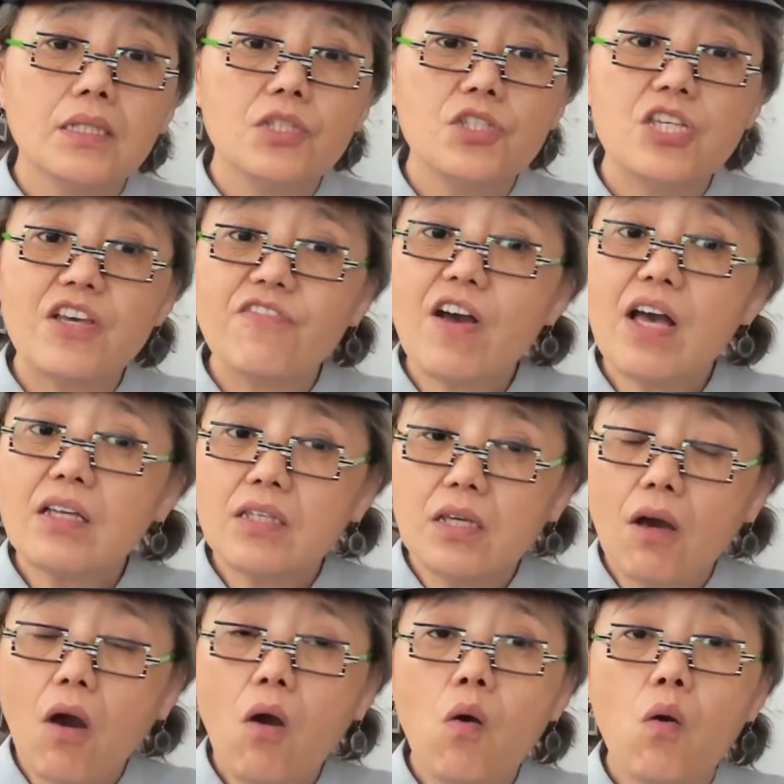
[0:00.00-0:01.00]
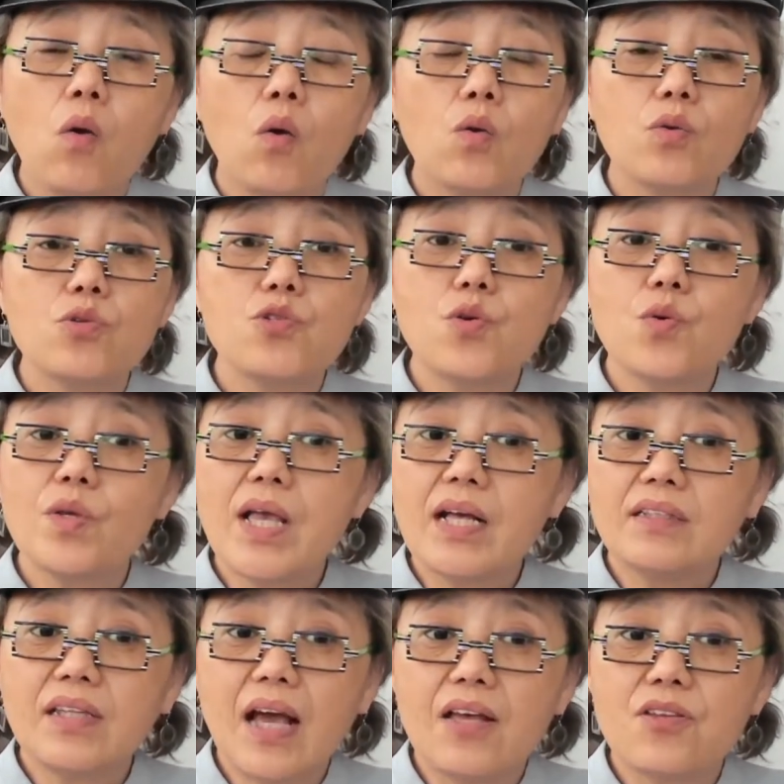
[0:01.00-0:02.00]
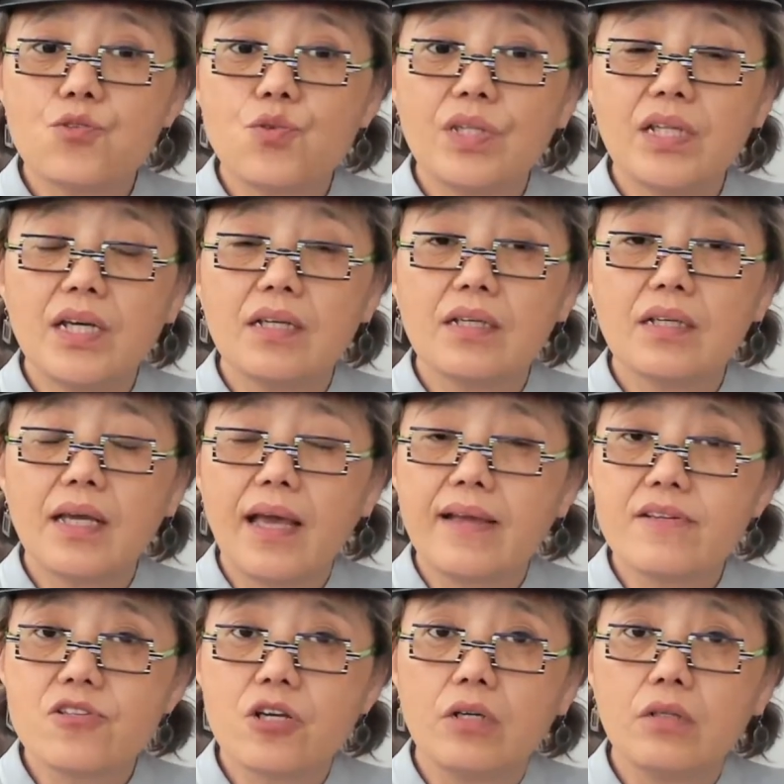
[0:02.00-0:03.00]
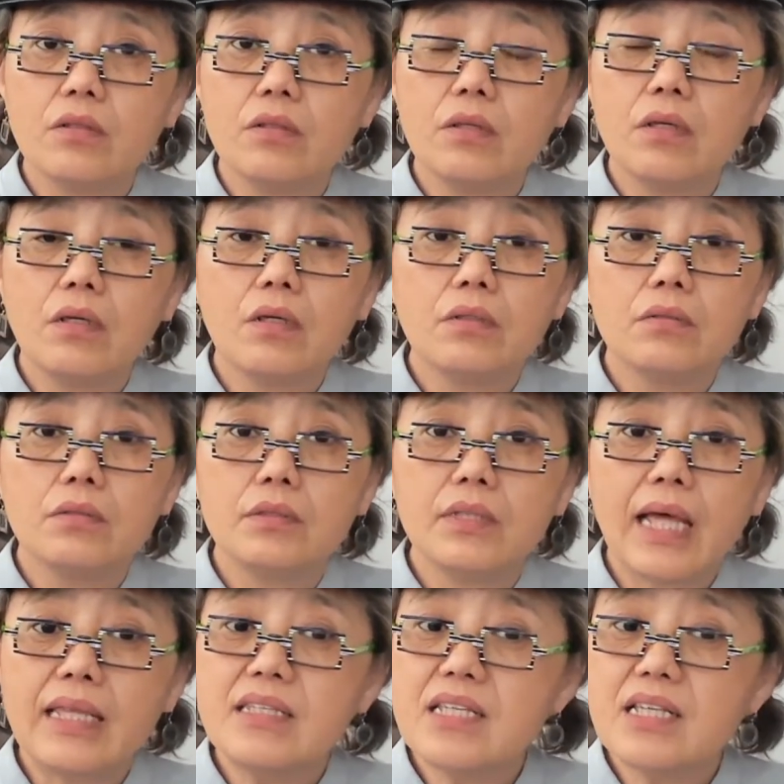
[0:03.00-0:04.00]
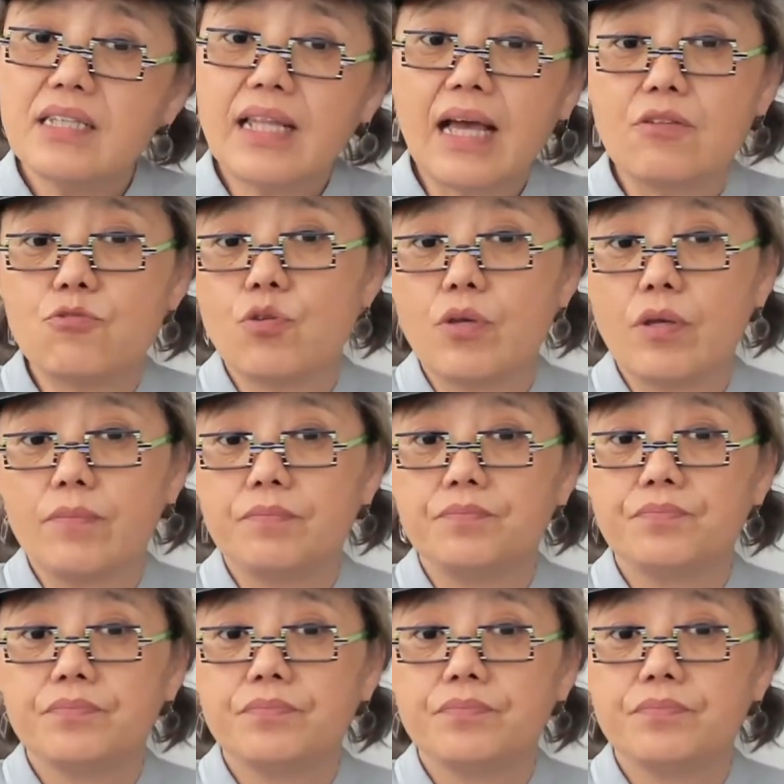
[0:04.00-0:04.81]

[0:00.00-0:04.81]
解放以后，中央大学呢改成了南京大学，